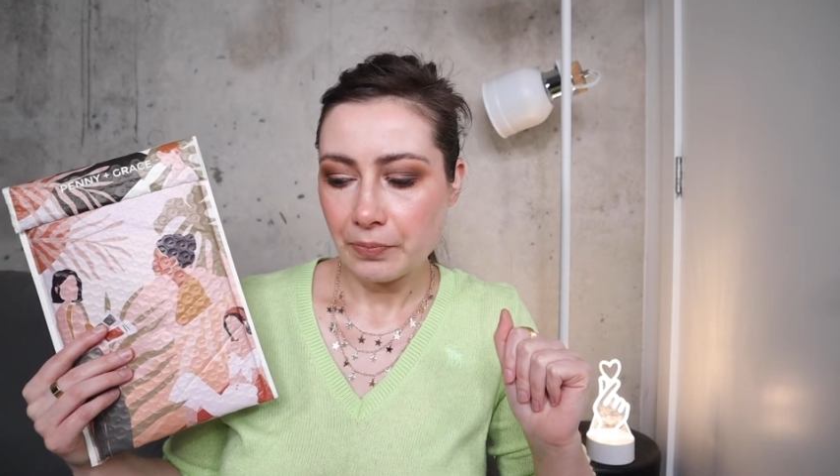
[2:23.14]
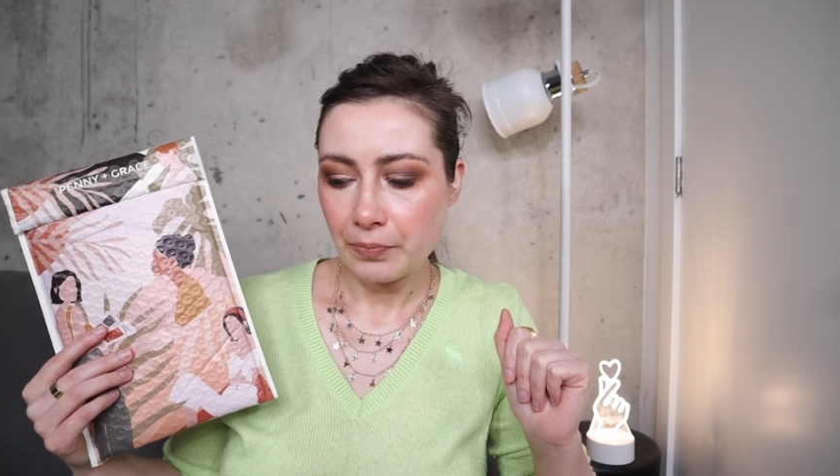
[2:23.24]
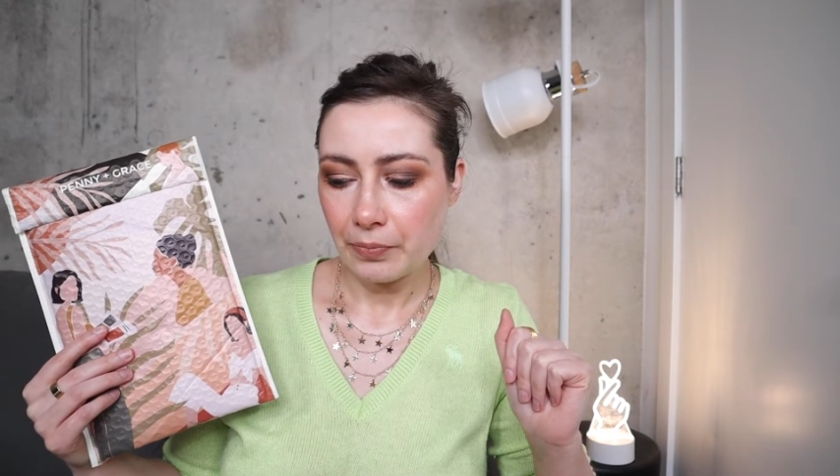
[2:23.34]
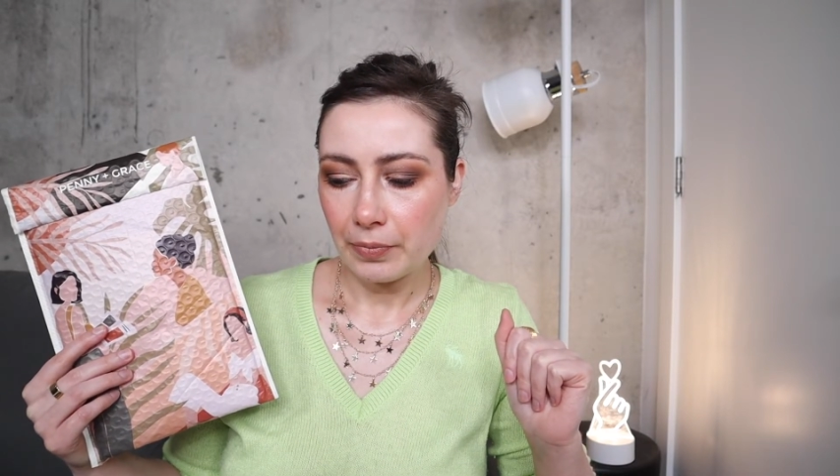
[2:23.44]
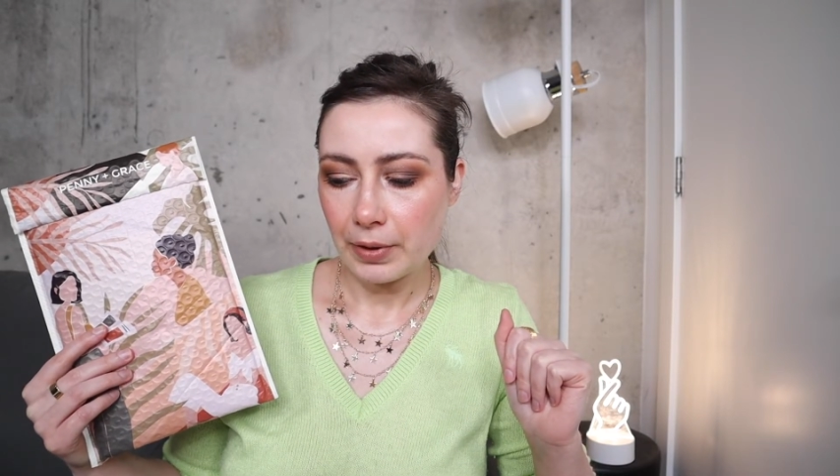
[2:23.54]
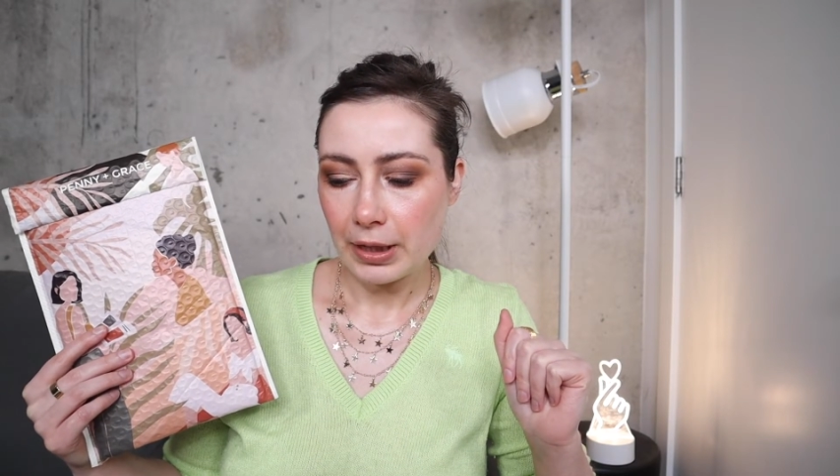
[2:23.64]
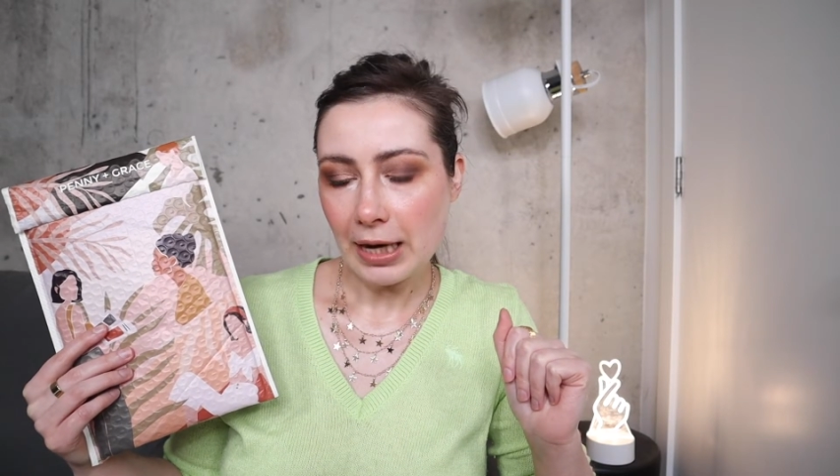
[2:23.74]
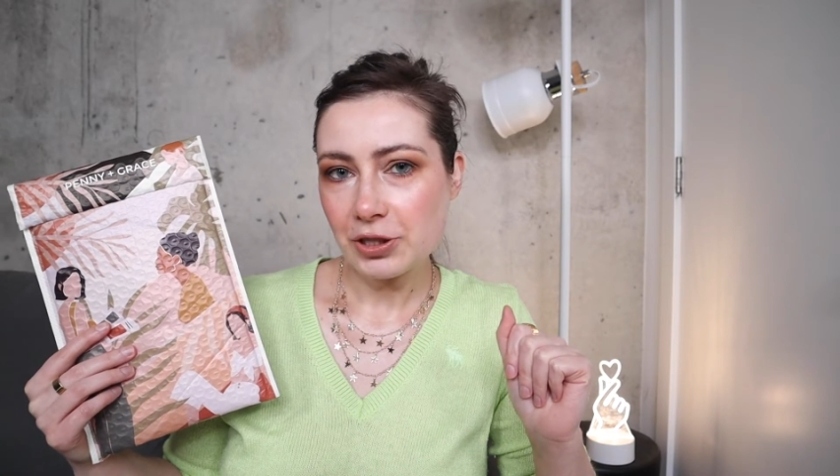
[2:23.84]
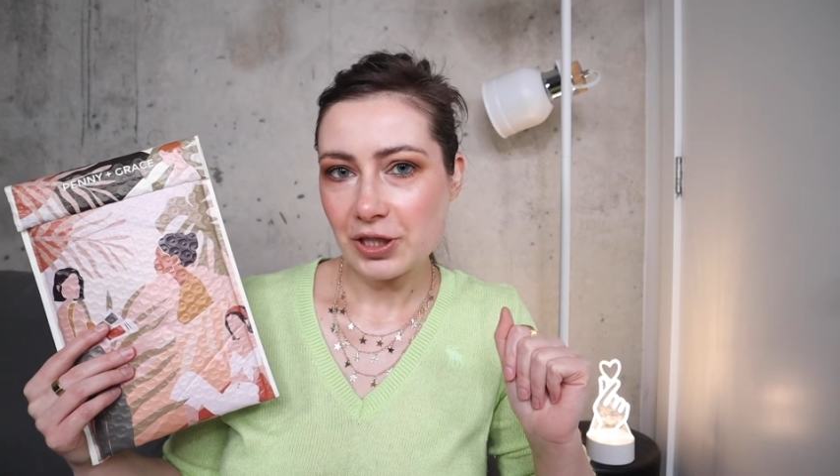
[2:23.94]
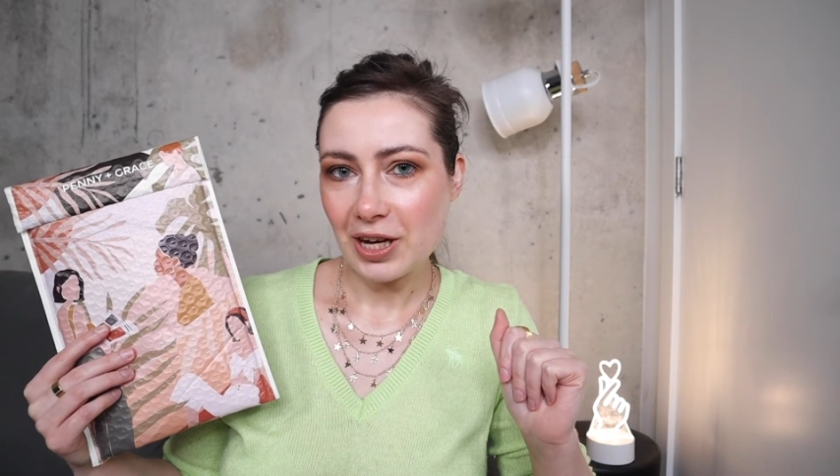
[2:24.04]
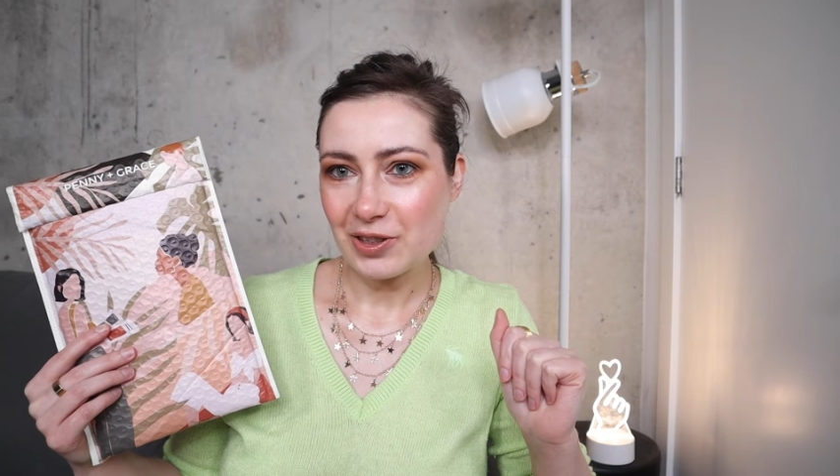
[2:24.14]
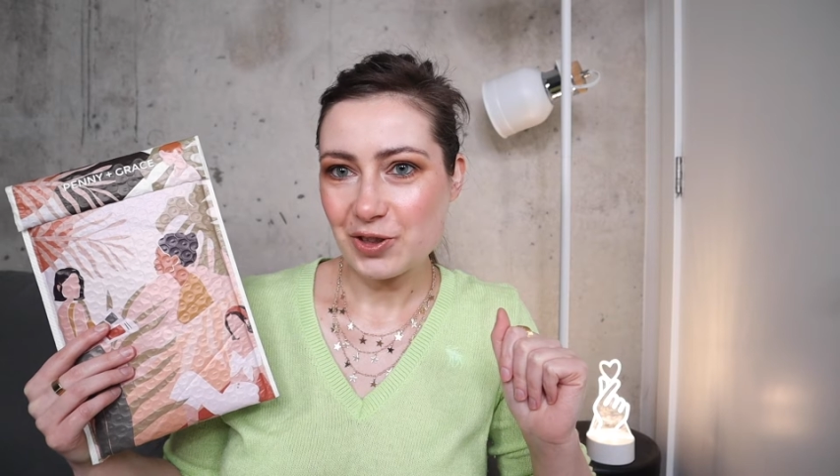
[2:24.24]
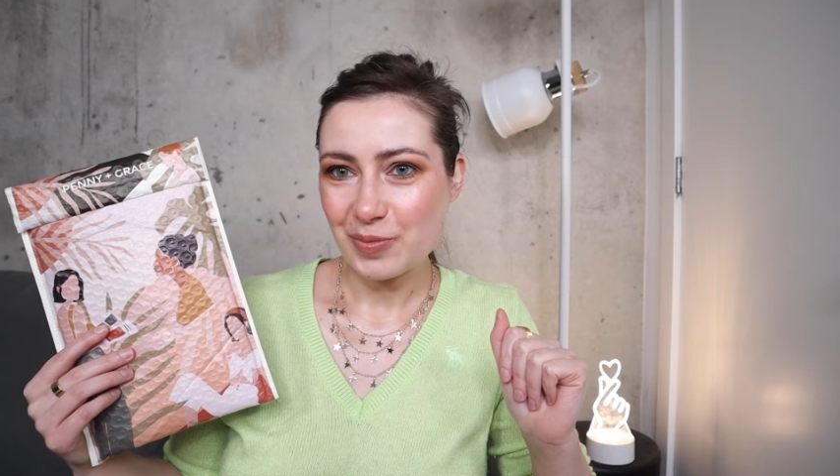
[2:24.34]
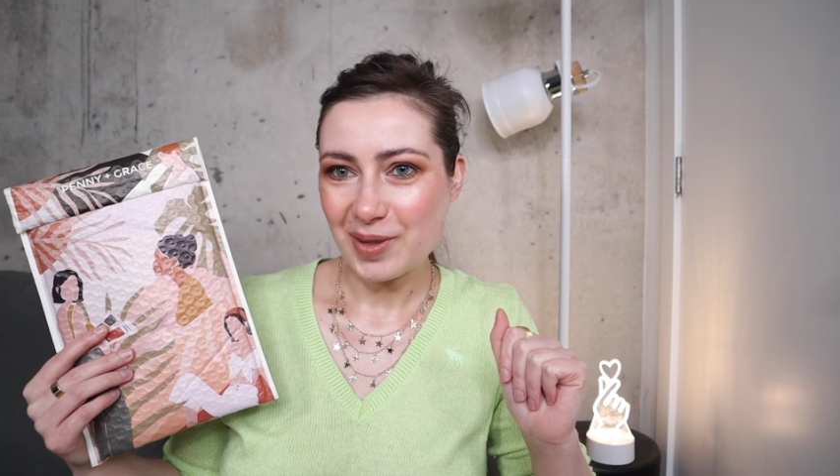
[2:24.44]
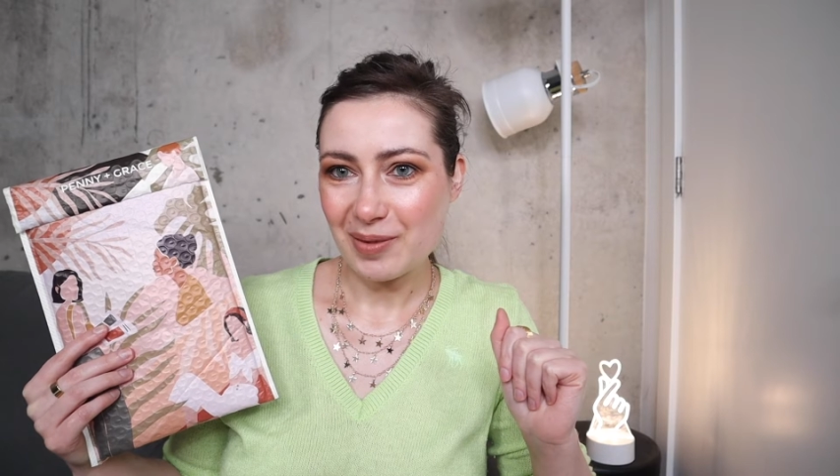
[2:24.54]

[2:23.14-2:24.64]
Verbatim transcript: я не знаю, на чем